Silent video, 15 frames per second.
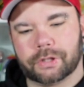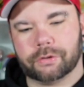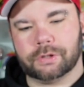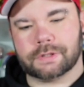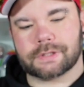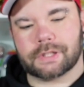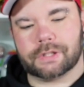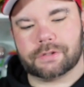
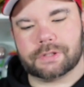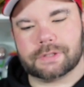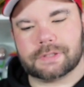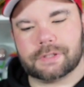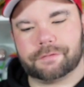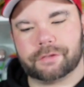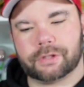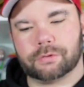Rückseite ist
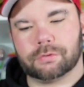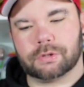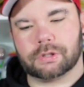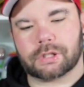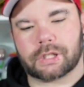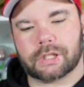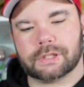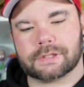die
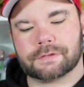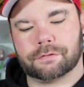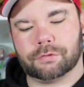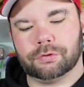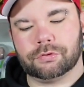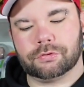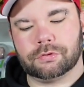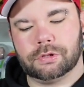Figur als
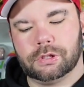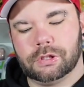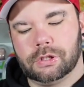Foto